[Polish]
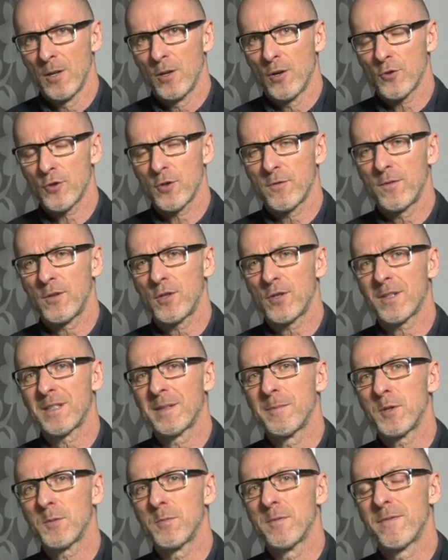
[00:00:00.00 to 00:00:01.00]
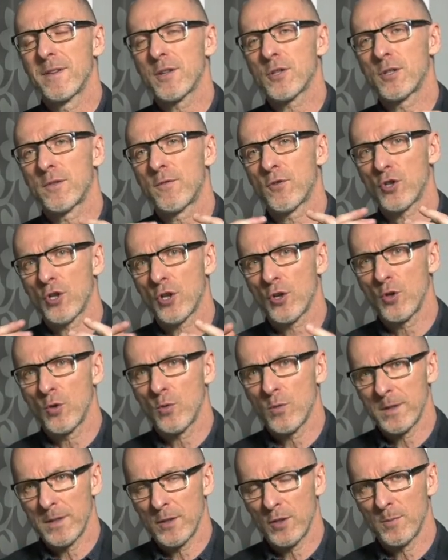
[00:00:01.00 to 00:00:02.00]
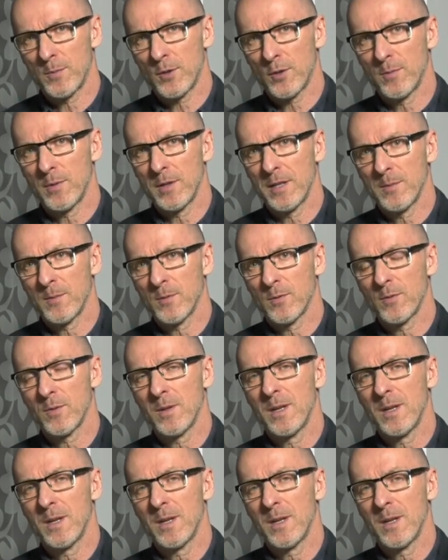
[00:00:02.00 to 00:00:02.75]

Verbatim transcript: Oczywiście, gdybyśmy weszli w szczegóły tego problemu,